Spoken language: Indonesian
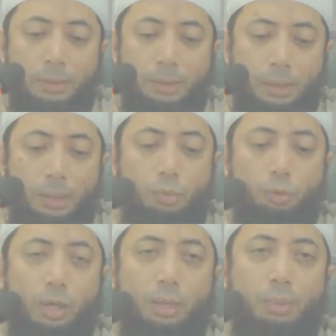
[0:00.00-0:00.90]
Ini
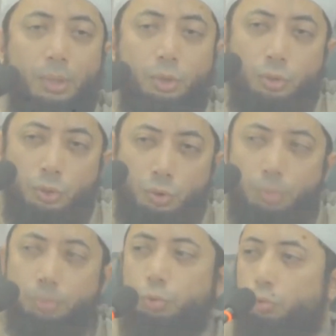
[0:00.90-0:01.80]
kurang lebih
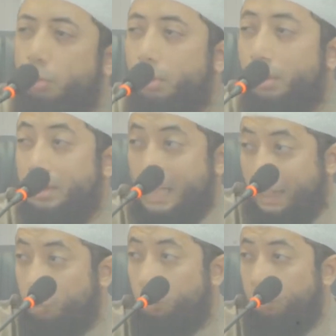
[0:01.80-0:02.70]
subjudul
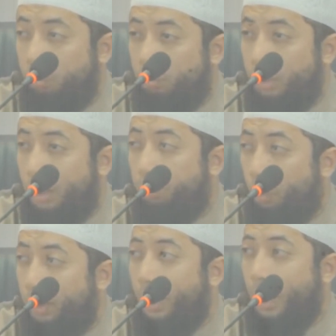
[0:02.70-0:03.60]
satu, jadi
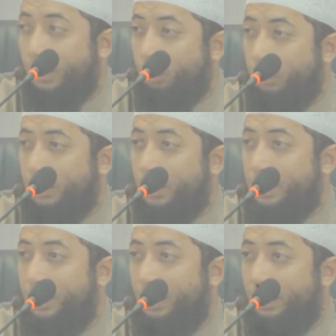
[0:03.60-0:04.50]
poin A di tulisan
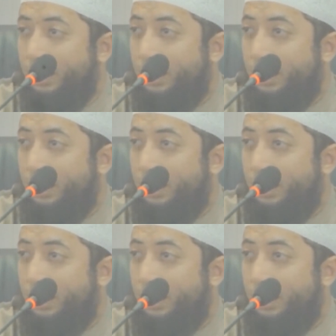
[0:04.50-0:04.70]
saya.